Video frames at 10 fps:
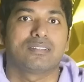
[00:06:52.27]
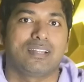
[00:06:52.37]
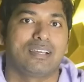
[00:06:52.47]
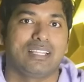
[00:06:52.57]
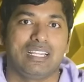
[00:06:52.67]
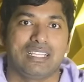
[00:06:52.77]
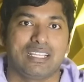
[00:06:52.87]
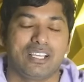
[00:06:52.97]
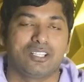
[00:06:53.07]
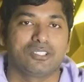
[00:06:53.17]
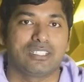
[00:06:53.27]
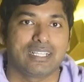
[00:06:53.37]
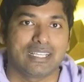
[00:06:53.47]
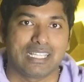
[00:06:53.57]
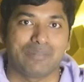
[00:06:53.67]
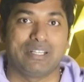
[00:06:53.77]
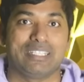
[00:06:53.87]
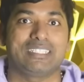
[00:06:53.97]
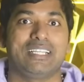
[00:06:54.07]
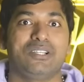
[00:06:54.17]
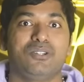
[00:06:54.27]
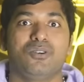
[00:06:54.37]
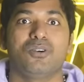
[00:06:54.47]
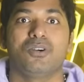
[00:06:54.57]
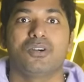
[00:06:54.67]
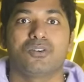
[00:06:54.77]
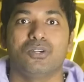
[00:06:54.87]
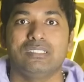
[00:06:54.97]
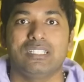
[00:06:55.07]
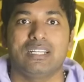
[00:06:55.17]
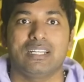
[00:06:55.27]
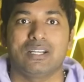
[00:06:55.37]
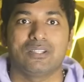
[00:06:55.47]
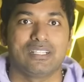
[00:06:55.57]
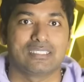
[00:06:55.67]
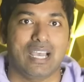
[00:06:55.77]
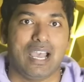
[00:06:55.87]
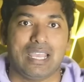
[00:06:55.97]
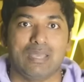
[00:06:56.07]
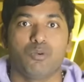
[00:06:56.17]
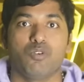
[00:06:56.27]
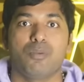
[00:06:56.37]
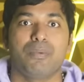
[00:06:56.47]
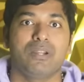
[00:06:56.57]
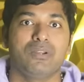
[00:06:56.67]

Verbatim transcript: నాకు తెలియదు అయ్యా ఏదో సింక్ అయిందని పెట్టేసా ఇంకో కో ఇన్సిడెంట్ ఏంటో తెలుసా ఈ మూవీ పేరు